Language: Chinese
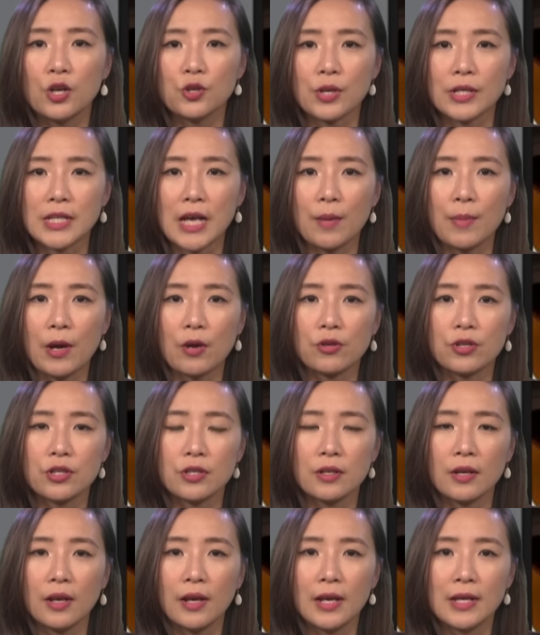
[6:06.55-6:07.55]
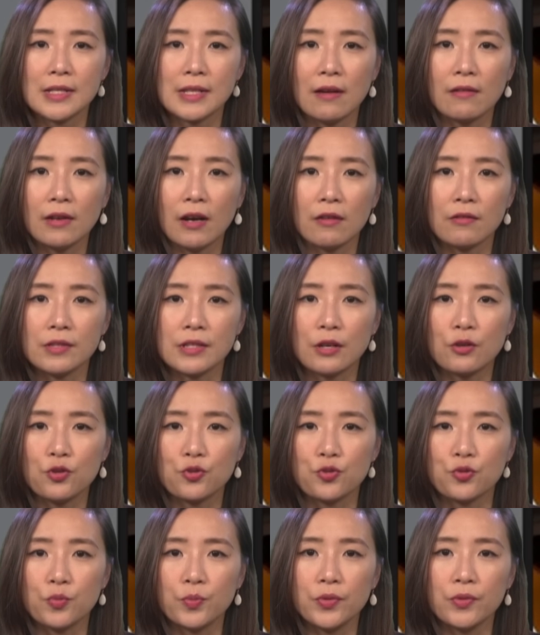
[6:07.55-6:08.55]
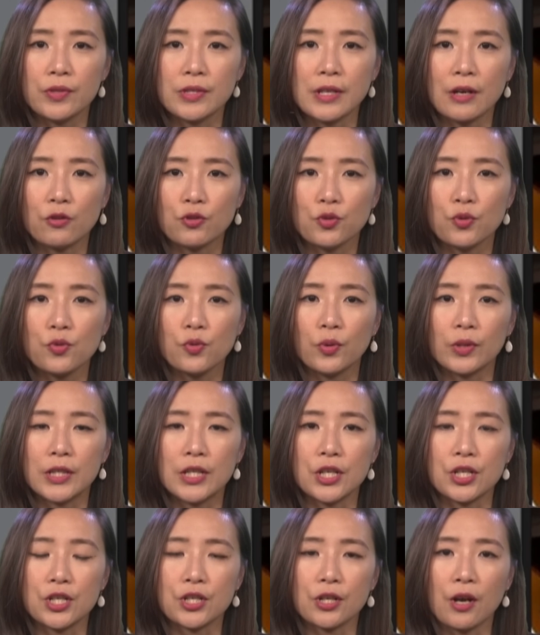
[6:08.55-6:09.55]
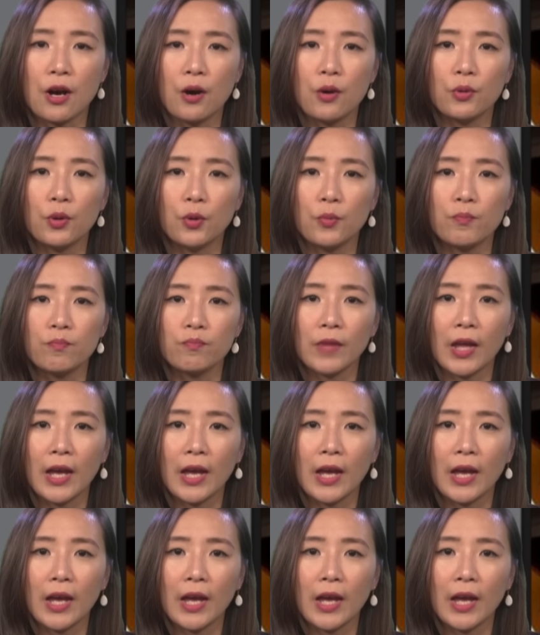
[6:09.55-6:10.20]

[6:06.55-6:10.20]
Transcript: 专家表示，香港将逐步向中国体制靠拢。